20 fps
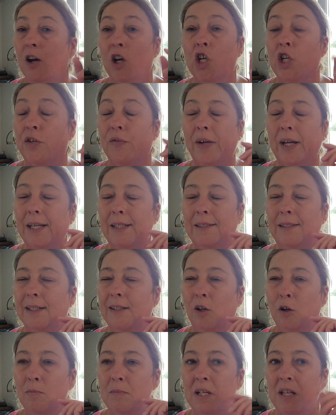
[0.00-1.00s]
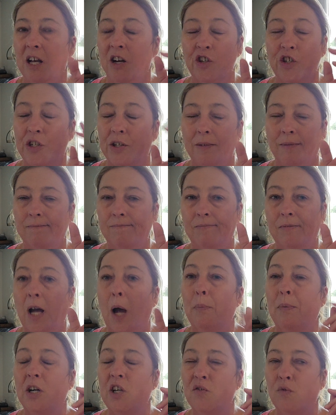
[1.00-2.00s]
Je vais rester dans le ménage.
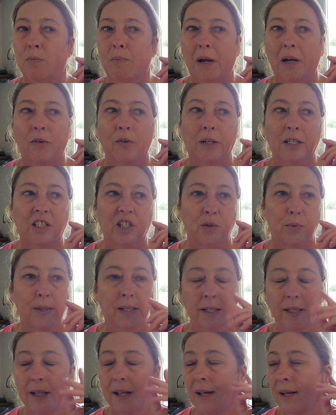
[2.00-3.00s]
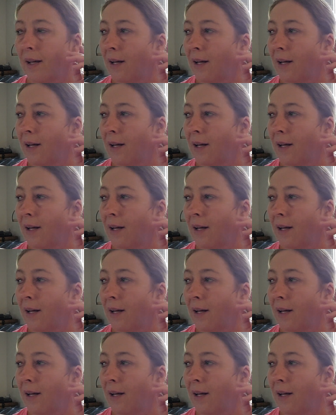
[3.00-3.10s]
Après, je vous parlerai de cuisine.